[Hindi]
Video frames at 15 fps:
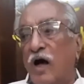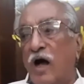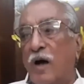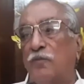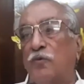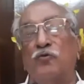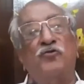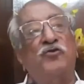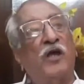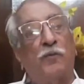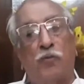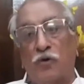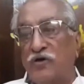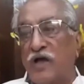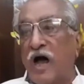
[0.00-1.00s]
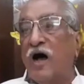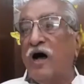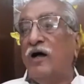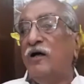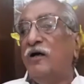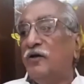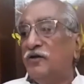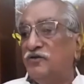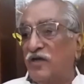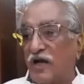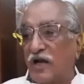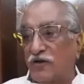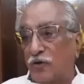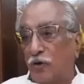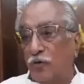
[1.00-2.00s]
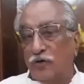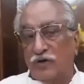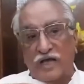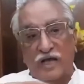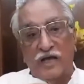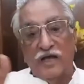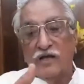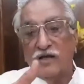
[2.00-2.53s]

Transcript: आप उनसे या ज़रा सा उनके